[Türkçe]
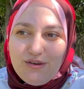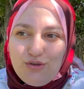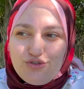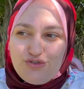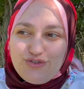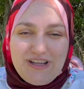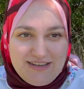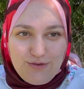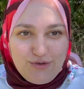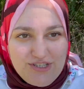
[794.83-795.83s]
O çocuklar
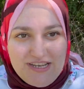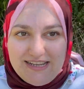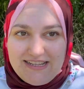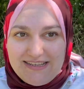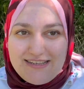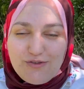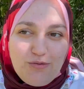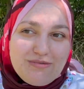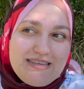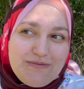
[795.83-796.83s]
da o çilekleri
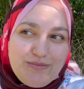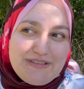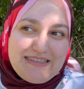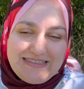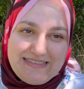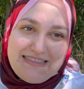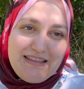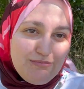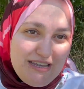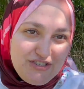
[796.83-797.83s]
toplayıp
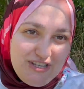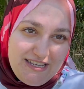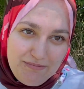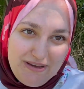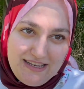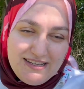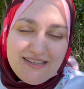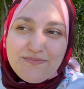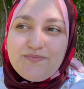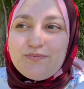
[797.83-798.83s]
dalından bence yemeli.
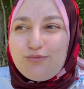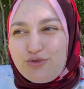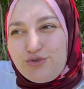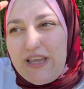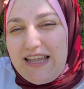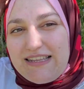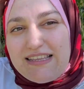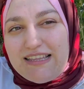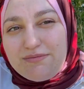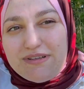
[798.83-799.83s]
Bunu yani
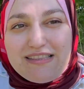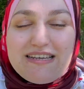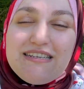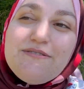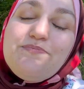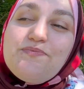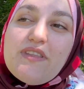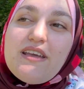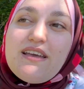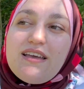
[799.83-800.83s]
tatmalılar.
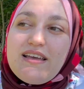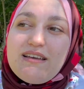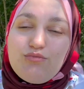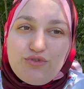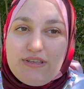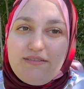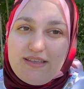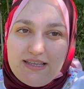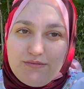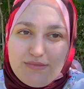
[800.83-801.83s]
Bu zevki
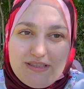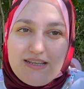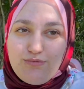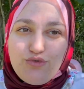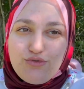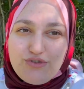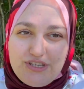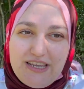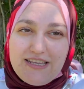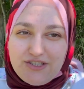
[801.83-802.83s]
tatmalılar, bu
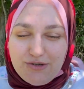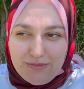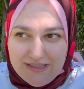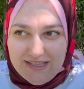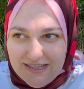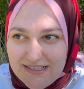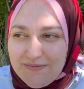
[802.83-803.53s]
şeyi yaşamalılar.